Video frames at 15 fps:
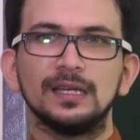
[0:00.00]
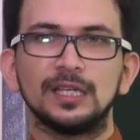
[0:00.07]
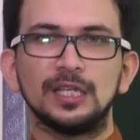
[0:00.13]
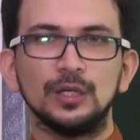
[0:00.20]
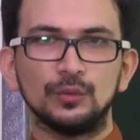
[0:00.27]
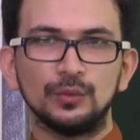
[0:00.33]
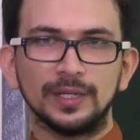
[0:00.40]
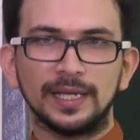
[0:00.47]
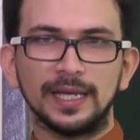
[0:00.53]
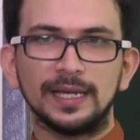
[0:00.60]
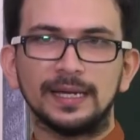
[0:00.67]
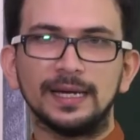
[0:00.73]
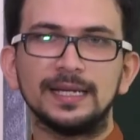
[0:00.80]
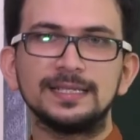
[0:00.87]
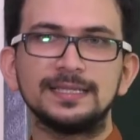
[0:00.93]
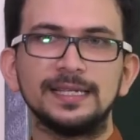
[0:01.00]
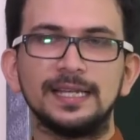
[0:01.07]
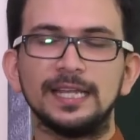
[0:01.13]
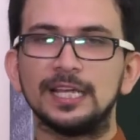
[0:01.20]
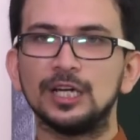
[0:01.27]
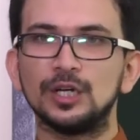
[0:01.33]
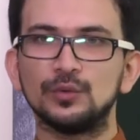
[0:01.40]
कि उनके घर से
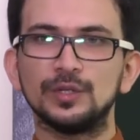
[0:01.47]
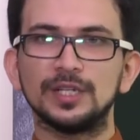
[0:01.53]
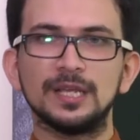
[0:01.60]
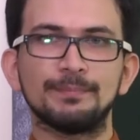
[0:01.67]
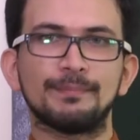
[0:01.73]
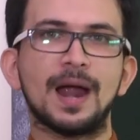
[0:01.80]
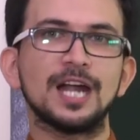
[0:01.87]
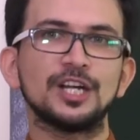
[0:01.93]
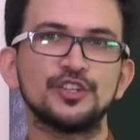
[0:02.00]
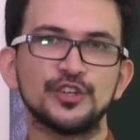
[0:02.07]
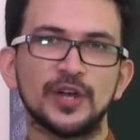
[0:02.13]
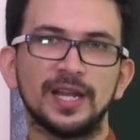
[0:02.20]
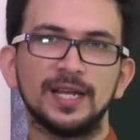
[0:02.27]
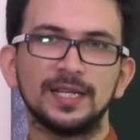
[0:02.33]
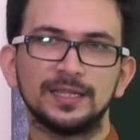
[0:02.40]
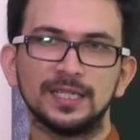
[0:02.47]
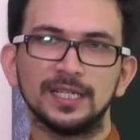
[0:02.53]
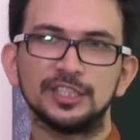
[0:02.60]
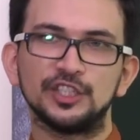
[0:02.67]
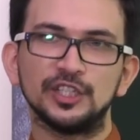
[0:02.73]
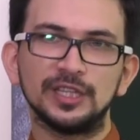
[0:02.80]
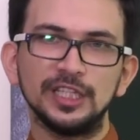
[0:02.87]
लेकर उनकी पाठशाला तक
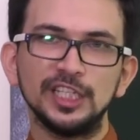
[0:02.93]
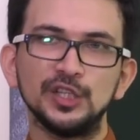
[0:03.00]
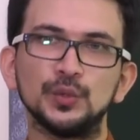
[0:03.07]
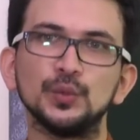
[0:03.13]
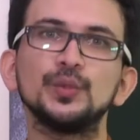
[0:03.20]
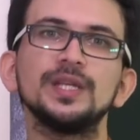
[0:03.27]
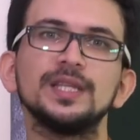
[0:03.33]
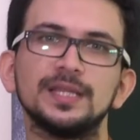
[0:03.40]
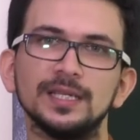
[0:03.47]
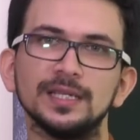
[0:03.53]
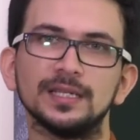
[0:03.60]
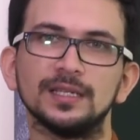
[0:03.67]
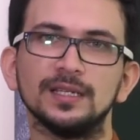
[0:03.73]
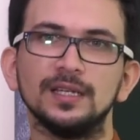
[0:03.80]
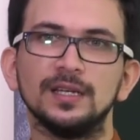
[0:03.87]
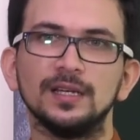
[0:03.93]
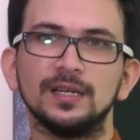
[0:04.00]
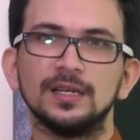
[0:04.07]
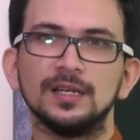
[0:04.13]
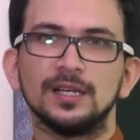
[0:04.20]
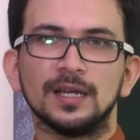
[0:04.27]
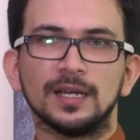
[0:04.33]
जितनी दूरी थी
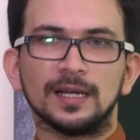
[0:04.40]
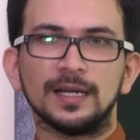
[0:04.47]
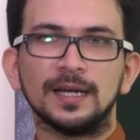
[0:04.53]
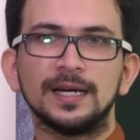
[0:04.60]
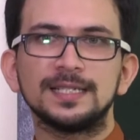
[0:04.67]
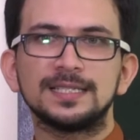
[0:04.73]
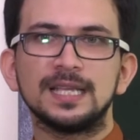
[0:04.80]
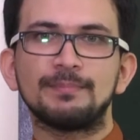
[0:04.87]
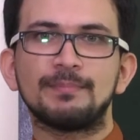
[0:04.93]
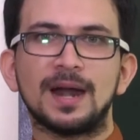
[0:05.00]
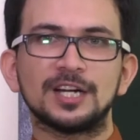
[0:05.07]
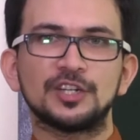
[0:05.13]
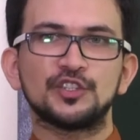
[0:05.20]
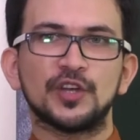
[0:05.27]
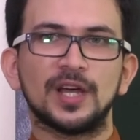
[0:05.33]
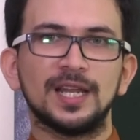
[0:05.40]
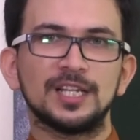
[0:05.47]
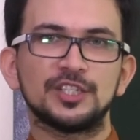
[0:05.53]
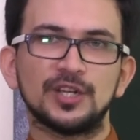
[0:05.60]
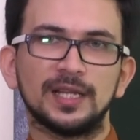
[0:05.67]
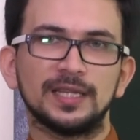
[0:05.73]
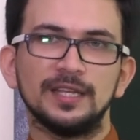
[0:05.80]
घर से पाठशाला
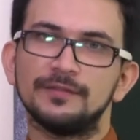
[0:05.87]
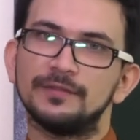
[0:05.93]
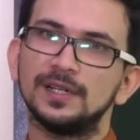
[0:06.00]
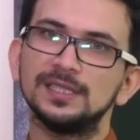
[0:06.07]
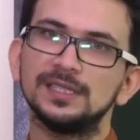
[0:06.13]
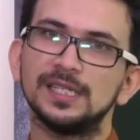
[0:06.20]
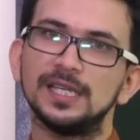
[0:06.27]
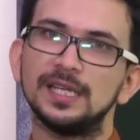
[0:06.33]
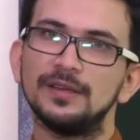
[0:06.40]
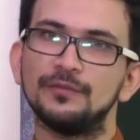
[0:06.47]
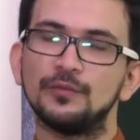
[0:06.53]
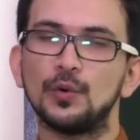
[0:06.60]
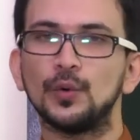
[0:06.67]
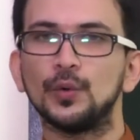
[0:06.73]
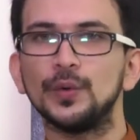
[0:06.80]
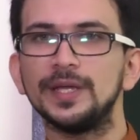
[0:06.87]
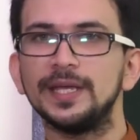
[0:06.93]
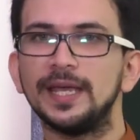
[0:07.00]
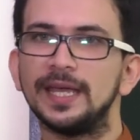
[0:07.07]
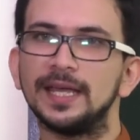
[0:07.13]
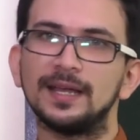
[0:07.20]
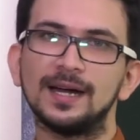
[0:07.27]
जाते वक्त ही वो कोई
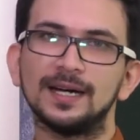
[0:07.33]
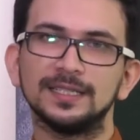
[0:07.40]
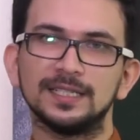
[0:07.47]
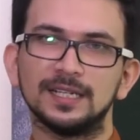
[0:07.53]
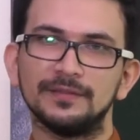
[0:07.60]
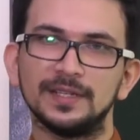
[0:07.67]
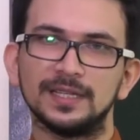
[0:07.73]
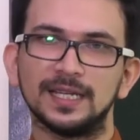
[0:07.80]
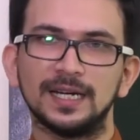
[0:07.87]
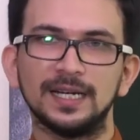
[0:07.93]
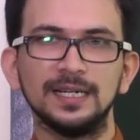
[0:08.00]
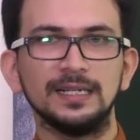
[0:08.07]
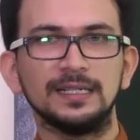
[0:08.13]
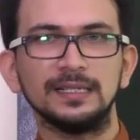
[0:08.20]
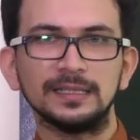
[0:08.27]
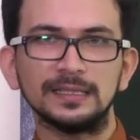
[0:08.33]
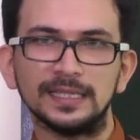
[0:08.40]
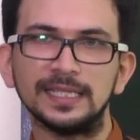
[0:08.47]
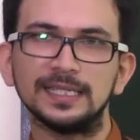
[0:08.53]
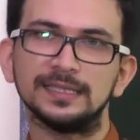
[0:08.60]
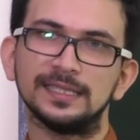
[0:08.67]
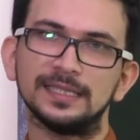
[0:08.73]
एकाध कविता
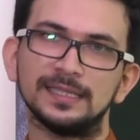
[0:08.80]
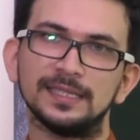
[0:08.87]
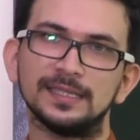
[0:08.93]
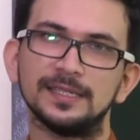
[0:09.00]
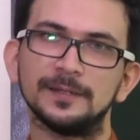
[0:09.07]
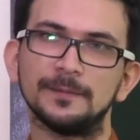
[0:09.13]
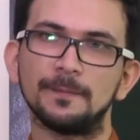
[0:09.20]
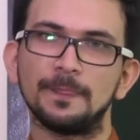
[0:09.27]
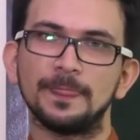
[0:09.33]
लिख देती थी